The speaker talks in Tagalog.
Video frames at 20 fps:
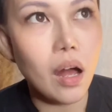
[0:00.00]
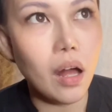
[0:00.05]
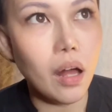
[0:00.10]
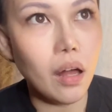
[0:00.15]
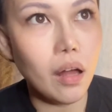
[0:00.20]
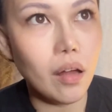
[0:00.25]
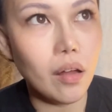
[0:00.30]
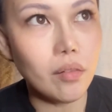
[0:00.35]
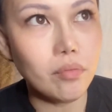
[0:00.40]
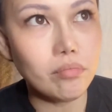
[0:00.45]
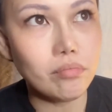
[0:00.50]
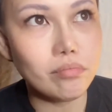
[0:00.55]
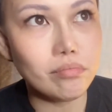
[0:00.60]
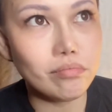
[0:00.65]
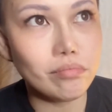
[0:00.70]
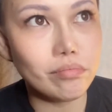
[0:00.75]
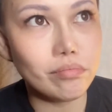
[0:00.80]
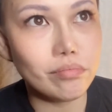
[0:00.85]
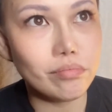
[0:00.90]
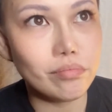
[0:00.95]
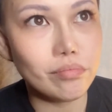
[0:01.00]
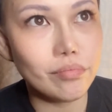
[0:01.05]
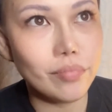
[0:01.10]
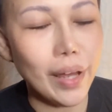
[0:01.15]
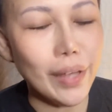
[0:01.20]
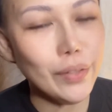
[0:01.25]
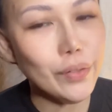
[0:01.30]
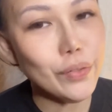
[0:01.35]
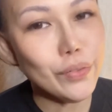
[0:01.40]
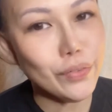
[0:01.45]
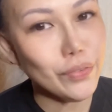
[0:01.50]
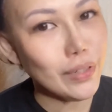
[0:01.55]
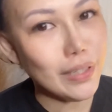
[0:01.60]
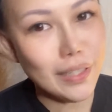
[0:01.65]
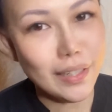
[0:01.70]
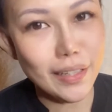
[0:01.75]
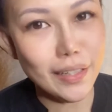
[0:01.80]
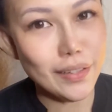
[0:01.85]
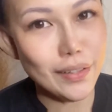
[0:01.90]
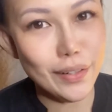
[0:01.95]
um, I don't
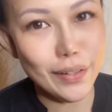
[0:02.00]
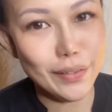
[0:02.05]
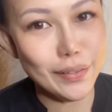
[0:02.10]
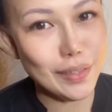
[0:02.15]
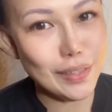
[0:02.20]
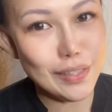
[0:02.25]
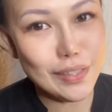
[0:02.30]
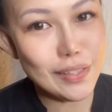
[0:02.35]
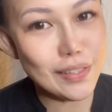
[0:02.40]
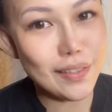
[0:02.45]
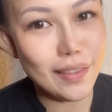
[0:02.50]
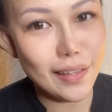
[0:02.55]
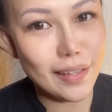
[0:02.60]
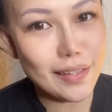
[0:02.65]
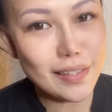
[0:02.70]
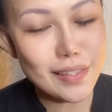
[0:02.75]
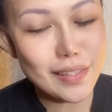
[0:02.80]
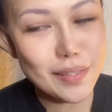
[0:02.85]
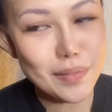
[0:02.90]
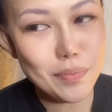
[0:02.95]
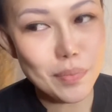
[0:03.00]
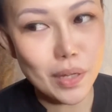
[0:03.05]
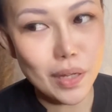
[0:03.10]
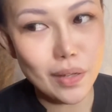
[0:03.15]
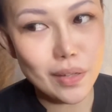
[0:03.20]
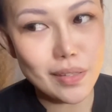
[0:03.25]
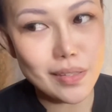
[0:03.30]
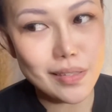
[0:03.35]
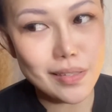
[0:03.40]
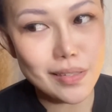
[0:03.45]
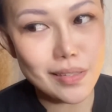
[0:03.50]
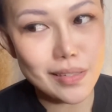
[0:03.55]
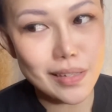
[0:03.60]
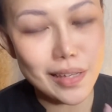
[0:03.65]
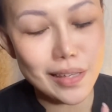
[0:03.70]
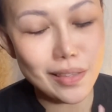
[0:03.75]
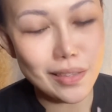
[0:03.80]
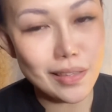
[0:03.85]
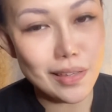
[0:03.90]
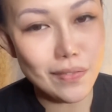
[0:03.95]
really encourage this because
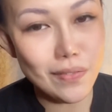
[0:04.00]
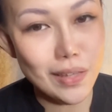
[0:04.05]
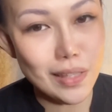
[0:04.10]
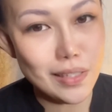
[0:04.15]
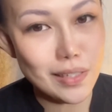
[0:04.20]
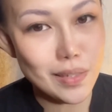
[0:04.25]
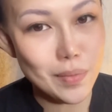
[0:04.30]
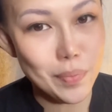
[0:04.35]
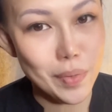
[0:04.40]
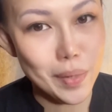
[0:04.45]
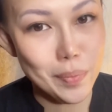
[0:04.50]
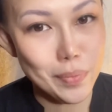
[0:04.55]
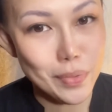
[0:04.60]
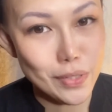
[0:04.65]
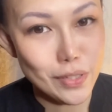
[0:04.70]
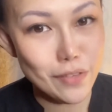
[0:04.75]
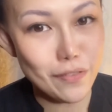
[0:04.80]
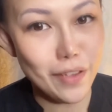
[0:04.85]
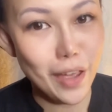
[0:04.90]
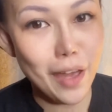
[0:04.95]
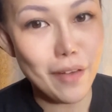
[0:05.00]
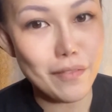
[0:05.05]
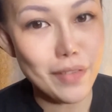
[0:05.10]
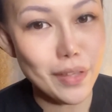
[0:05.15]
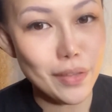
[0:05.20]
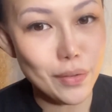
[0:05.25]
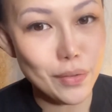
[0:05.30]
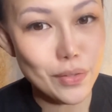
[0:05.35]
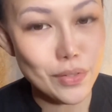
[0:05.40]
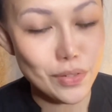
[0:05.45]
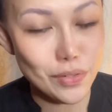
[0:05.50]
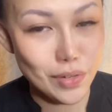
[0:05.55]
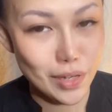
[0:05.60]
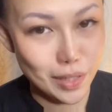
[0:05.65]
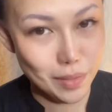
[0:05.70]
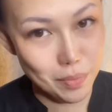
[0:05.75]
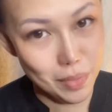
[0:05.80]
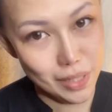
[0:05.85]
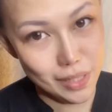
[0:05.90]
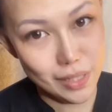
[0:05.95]
it defeats the purpose of having those
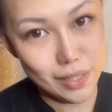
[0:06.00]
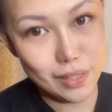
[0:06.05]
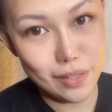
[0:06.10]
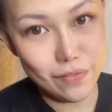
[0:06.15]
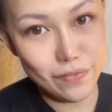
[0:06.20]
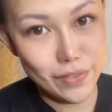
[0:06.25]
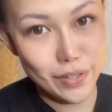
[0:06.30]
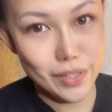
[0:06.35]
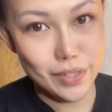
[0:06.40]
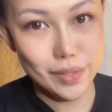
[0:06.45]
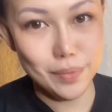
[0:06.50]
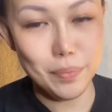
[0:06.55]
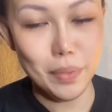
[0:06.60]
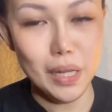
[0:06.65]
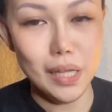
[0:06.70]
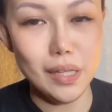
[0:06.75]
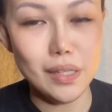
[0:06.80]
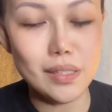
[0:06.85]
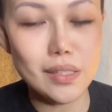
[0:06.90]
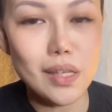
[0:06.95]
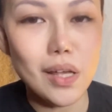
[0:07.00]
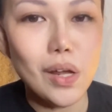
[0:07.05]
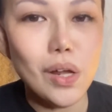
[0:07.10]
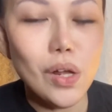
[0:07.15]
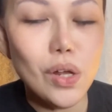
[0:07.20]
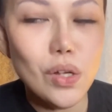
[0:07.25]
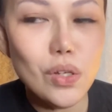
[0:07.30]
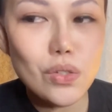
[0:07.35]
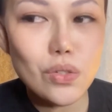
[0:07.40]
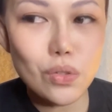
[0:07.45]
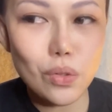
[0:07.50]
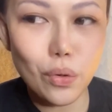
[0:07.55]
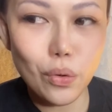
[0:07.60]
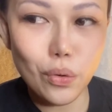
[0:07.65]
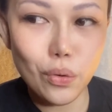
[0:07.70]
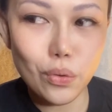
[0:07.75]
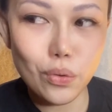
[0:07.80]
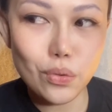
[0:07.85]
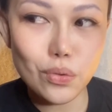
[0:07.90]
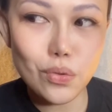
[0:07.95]
treatments in the first place.
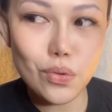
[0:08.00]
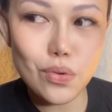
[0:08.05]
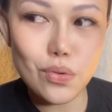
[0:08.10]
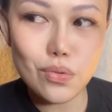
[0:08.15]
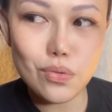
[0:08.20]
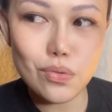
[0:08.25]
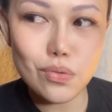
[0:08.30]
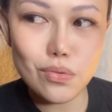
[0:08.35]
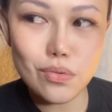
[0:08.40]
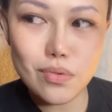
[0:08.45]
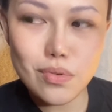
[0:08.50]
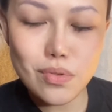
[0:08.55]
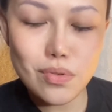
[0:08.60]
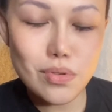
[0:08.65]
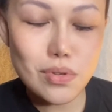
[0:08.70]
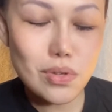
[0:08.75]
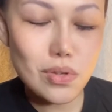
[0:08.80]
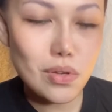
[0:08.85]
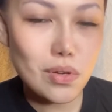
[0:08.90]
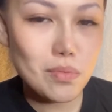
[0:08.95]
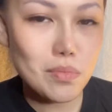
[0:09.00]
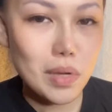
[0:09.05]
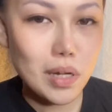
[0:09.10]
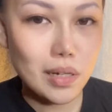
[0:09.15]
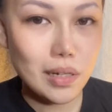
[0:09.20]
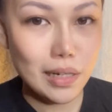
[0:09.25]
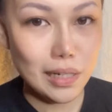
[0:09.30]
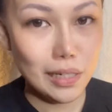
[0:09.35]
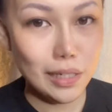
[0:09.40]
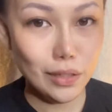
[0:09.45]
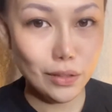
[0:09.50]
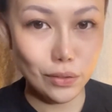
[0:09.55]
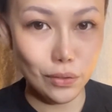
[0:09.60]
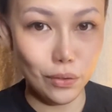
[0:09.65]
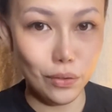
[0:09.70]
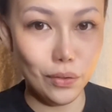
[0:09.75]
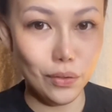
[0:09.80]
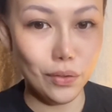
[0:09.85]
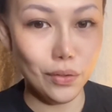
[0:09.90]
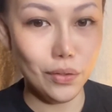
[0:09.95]
So, kung gusto nyong
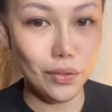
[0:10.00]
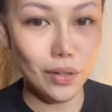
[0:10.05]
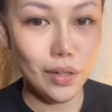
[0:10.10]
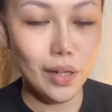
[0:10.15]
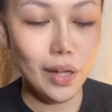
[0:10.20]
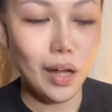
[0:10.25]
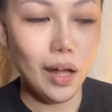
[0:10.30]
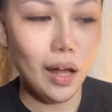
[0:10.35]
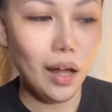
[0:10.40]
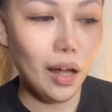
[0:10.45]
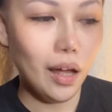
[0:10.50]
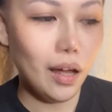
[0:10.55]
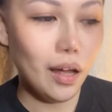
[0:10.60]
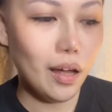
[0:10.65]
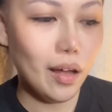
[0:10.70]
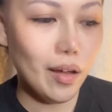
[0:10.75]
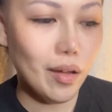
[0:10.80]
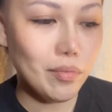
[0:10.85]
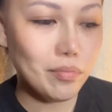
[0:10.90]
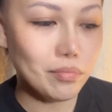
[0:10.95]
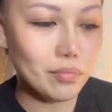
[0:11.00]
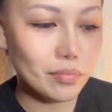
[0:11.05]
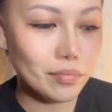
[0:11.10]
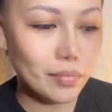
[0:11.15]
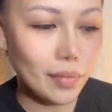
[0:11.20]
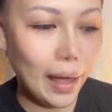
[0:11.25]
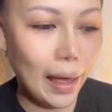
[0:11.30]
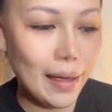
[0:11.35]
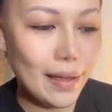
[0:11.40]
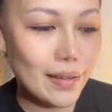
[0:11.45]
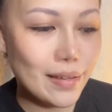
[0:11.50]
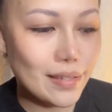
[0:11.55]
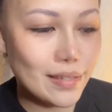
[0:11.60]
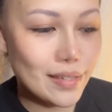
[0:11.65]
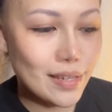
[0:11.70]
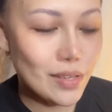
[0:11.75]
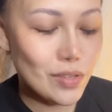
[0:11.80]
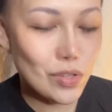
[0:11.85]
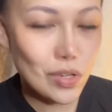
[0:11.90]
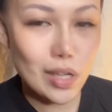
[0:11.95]
magganito, um, I
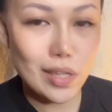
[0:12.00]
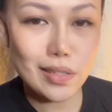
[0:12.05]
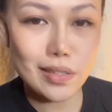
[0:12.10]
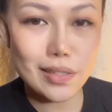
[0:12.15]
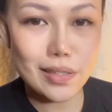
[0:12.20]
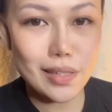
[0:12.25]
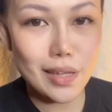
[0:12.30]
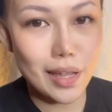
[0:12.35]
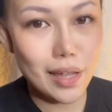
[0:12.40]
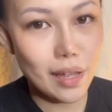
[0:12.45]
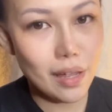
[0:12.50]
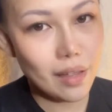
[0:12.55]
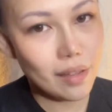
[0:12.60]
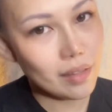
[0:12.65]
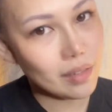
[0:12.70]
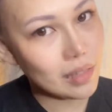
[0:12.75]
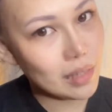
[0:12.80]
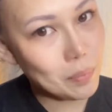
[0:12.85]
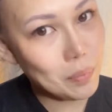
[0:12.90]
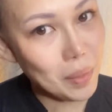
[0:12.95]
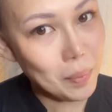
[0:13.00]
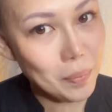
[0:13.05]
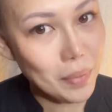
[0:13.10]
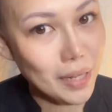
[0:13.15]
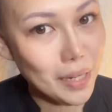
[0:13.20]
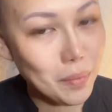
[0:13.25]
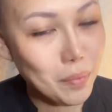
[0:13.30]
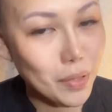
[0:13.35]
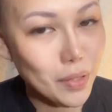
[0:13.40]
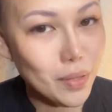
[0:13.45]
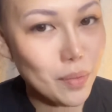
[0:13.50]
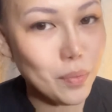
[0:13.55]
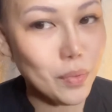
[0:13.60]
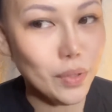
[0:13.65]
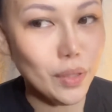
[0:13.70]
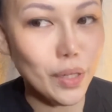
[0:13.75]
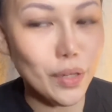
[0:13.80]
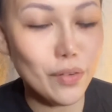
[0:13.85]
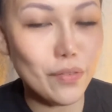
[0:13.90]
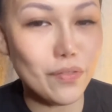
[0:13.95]
suggest na ipagpaliban nyo
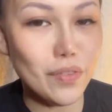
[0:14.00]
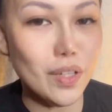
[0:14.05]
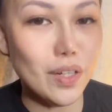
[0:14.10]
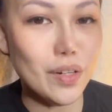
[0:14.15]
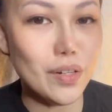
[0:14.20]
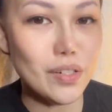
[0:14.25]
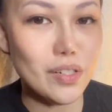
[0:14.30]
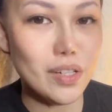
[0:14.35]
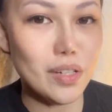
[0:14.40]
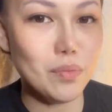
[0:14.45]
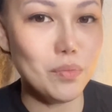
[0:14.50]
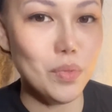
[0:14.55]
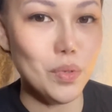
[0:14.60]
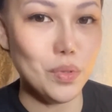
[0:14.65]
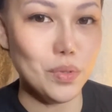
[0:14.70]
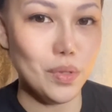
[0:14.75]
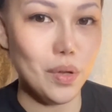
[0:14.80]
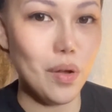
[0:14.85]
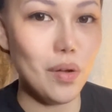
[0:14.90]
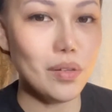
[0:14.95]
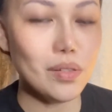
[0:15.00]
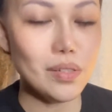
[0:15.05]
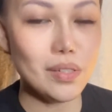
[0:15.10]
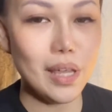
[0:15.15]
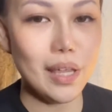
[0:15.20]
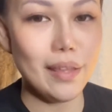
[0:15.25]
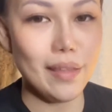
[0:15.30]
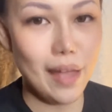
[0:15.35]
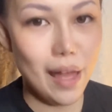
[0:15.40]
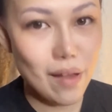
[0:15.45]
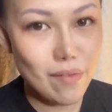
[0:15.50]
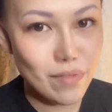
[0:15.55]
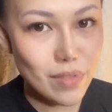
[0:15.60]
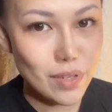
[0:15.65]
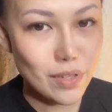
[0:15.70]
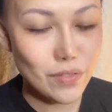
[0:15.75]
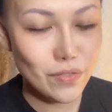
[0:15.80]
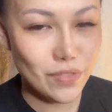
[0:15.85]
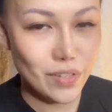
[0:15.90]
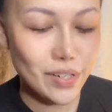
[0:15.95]
muna yung fillers and Botox and have
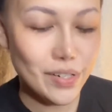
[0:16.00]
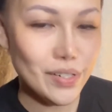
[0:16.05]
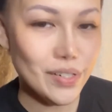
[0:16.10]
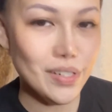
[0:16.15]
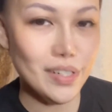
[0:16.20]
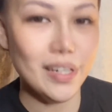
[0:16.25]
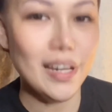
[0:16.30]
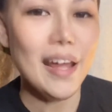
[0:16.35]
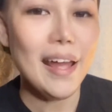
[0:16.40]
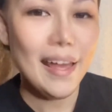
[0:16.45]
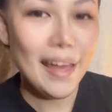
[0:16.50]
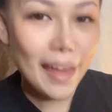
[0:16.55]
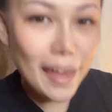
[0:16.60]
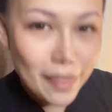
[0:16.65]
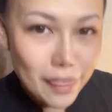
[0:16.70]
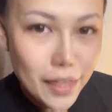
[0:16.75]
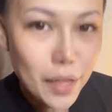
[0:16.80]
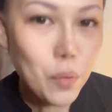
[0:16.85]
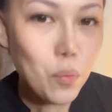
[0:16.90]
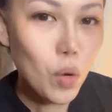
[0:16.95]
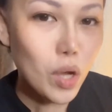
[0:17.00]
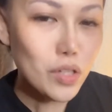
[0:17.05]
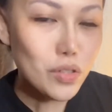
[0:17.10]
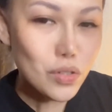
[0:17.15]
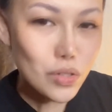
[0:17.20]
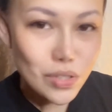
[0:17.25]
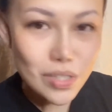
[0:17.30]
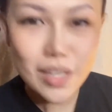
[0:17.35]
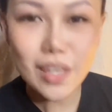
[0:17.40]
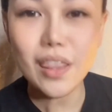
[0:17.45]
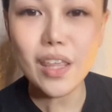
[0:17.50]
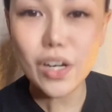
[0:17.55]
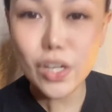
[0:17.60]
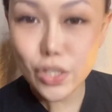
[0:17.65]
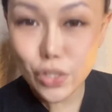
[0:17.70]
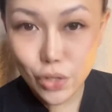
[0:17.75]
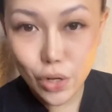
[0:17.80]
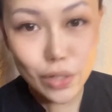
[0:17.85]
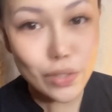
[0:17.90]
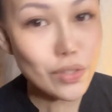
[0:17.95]
this first. And then, once you see the
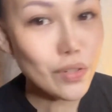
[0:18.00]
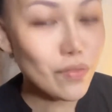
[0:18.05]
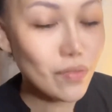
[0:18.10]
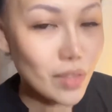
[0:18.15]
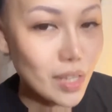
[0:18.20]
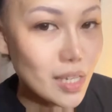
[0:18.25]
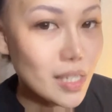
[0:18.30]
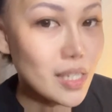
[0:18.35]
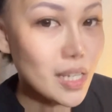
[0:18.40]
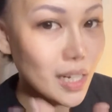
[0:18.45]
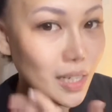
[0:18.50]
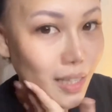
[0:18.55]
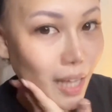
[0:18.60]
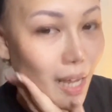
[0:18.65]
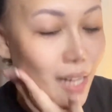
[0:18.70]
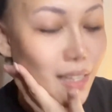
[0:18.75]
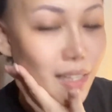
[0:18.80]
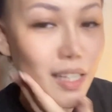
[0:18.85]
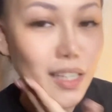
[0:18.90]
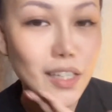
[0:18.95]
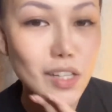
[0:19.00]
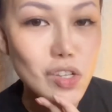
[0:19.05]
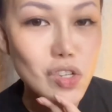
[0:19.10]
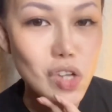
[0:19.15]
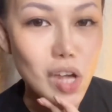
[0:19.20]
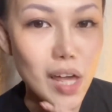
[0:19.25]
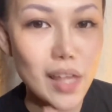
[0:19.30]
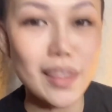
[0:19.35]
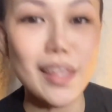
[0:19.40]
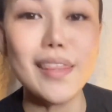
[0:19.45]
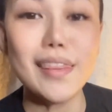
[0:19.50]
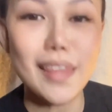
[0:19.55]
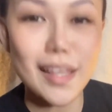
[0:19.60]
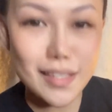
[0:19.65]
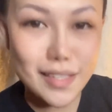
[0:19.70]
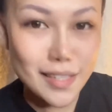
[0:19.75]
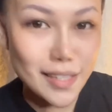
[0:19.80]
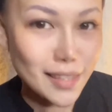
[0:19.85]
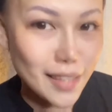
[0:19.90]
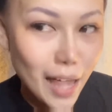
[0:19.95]
results of this, nag-tighten na siya, then
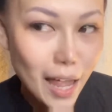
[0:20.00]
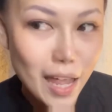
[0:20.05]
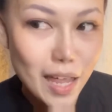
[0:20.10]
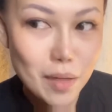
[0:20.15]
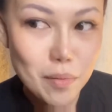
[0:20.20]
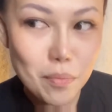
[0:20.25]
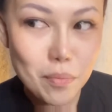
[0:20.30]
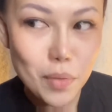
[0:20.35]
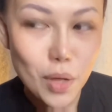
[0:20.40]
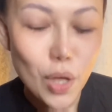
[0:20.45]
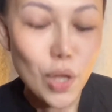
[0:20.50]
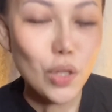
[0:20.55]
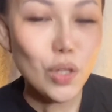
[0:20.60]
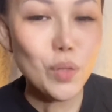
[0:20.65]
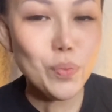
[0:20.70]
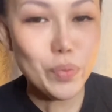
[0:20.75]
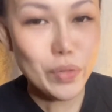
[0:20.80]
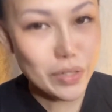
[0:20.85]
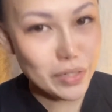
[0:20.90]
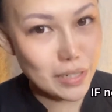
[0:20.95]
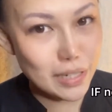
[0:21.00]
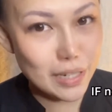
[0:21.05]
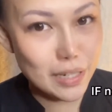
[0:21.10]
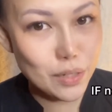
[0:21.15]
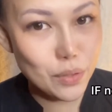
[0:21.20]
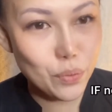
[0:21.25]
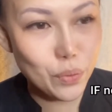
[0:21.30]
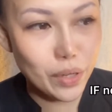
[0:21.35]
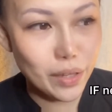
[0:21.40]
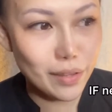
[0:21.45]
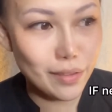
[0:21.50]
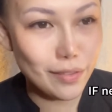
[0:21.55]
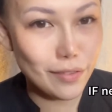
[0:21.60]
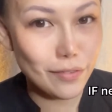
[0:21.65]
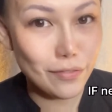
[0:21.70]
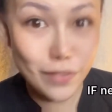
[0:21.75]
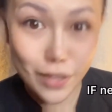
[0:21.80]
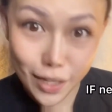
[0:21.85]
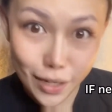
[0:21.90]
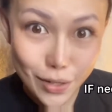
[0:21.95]
that's the time you proceed with
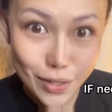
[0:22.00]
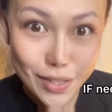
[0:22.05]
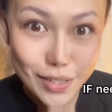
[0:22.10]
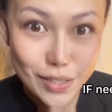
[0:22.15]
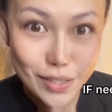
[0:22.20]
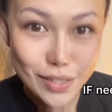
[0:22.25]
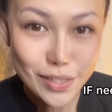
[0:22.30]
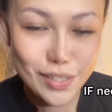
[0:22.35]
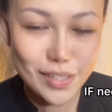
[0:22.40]
fillers.